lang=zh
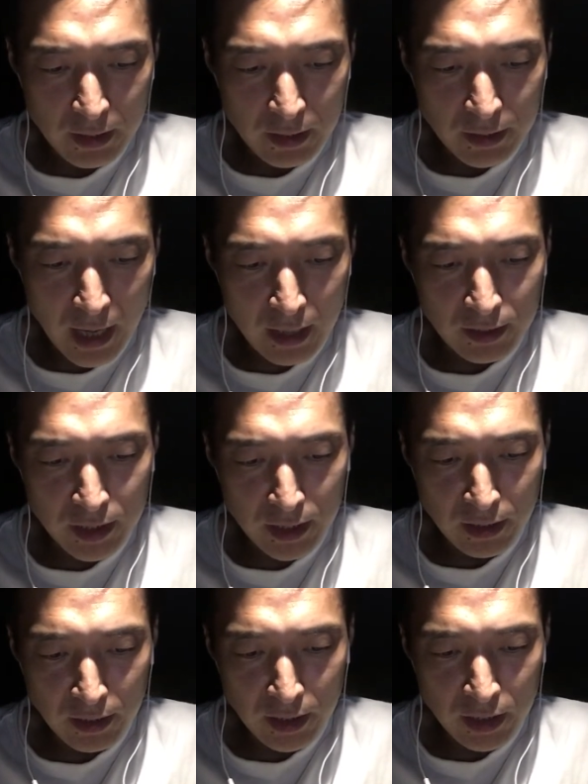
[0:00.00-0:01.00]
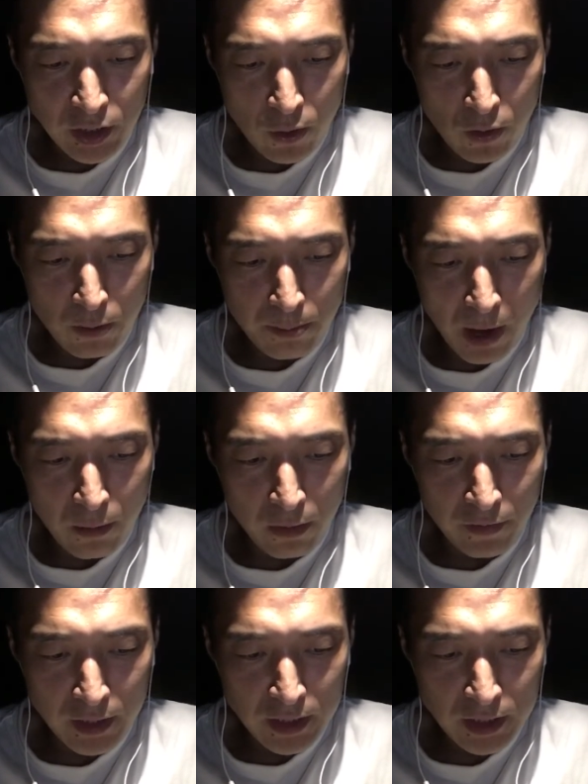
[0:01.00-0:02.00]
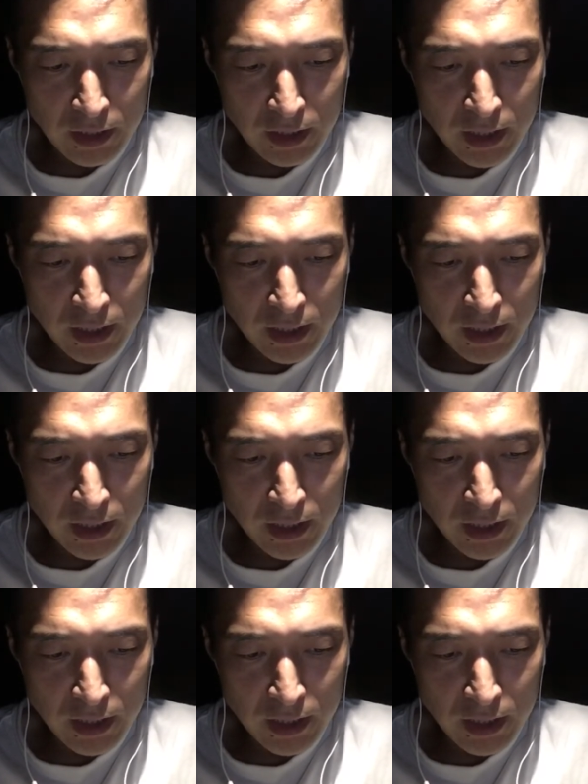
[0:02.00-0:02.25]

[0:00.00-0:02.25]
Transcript: 想请你抽空帮我分析一